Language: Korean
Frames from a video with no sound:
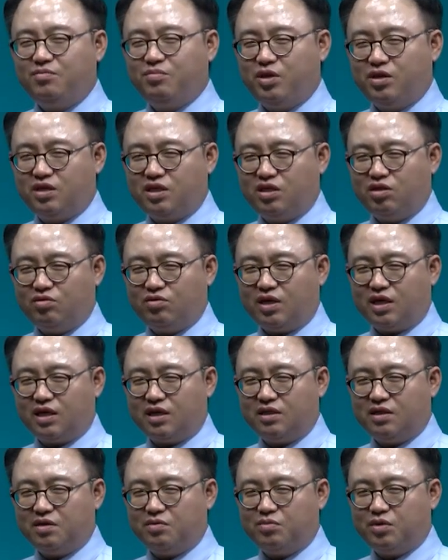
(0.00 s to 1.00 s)
별 기대도 안
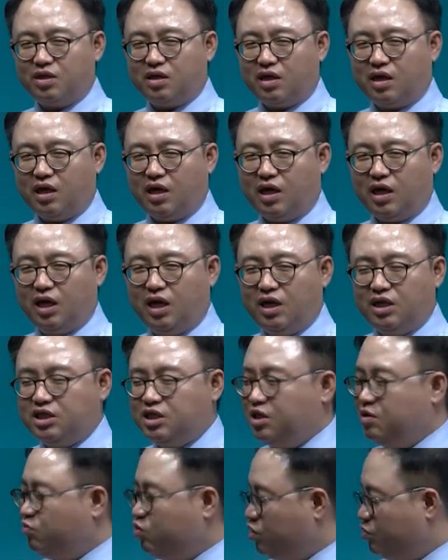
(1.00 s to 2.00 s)
한답니다.
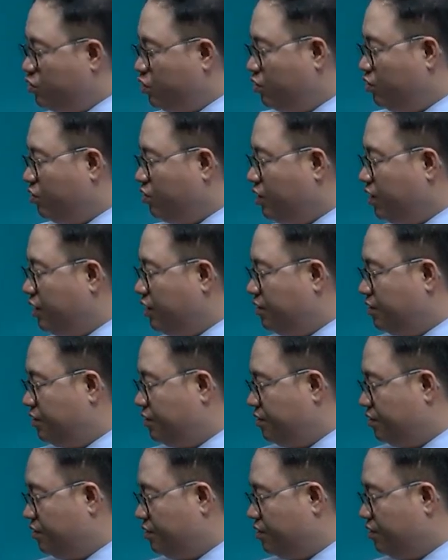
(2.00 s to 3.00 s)
질문이
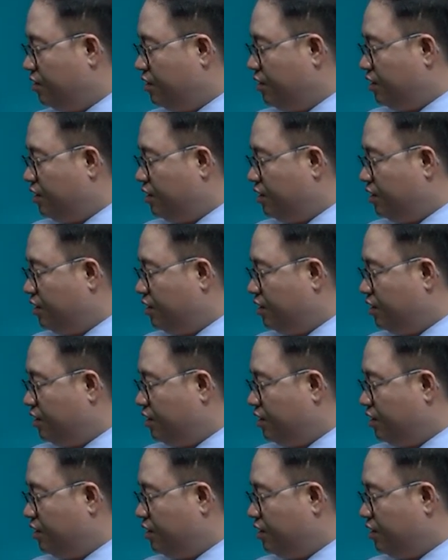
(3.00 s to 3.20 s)
별로래요.